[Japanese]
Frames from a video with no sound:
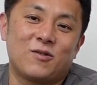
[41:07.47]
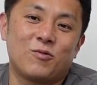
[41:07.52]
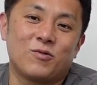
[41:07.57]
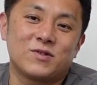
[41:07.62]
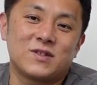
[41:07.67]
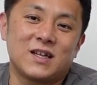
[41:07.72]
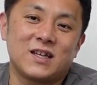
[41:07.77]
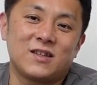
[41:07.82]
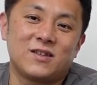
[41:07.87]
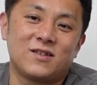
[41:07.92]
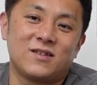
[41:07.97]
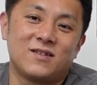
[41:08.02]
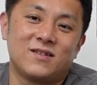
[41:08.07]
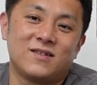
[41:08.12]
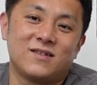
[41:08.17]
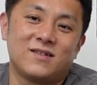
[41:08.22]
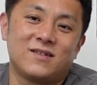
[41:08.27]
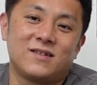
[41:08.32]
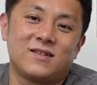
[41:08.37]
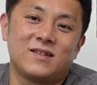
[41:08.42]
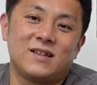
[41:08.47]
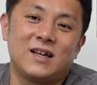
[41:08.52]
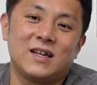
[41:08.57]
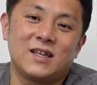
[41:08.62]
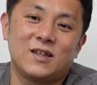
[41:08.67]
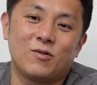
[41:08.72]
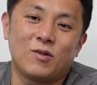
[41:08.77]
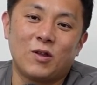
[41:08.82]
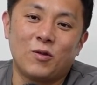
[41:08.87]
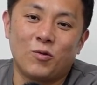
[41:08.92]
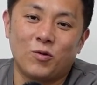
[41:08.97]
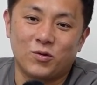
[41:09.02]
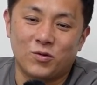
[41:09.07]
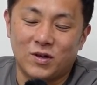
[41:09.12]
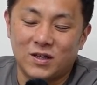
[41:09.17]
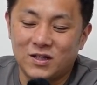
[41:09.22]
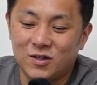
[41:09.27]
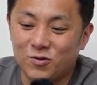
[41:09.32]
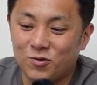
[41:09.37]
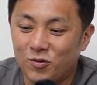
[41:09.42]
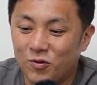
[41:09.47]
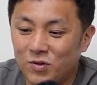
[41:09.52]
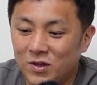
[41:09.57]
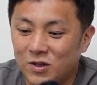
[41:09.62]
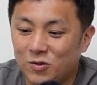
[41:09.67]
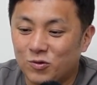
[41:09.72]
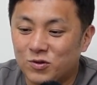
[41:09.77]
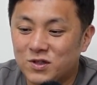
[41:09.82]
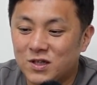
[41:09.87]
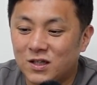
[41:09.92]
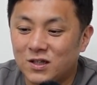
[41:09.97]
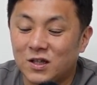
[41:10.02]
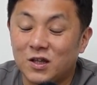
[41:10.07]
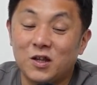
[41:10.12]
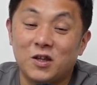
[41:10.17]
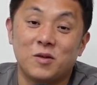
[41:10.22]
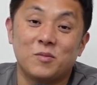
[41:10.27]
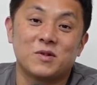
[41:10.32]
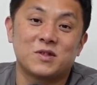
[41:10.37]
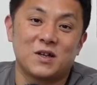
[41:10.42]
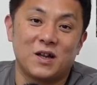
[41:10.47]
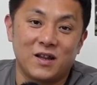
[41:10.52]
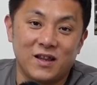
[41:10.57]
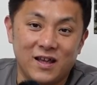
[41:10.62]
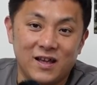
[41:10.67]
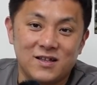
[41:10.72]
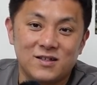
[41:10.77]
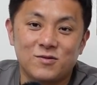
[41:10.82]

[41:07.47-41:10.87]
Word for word: この先、何キロでどことかっていうところに戸塚って出てきますからね。